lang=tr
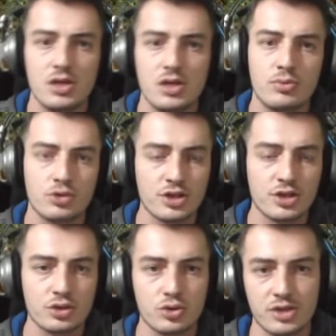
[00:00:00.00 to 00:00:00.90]
Bunu da
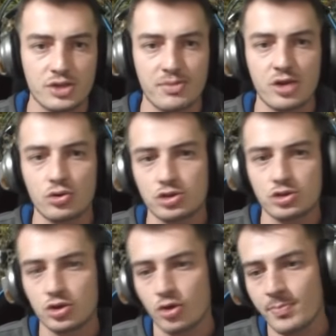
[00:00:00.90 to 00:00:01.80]
49M'den
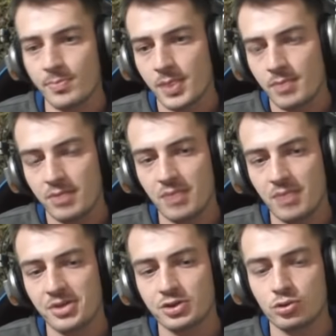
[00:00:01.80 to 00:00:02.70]
gösteriyorum. PM
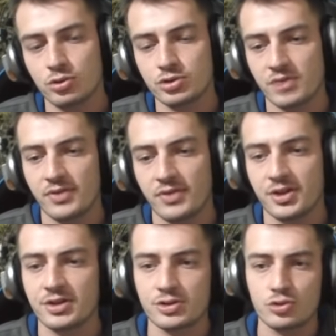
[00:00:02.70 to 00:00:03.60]
atın olursa falan
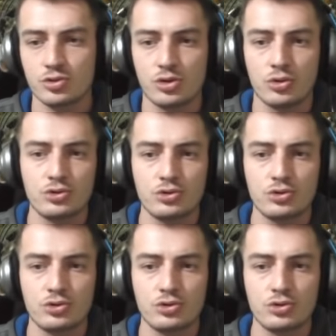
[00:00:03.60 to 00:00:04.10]
alırız güzel olur.